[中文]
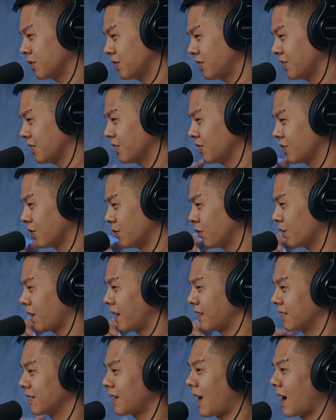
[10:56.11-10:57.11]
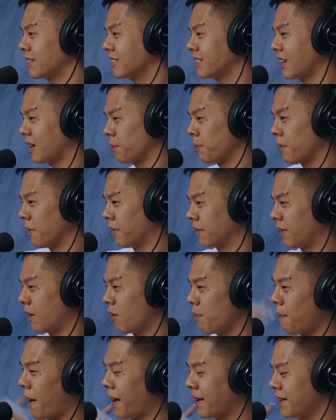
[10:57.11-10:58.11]
这个时候就开始搭帐篷，然
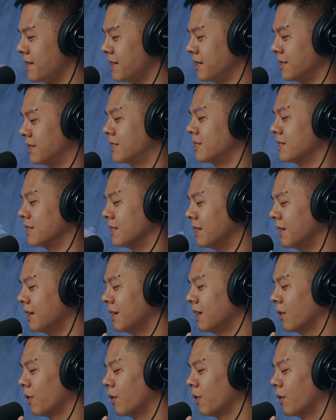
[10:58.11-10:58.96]
后摆椅子，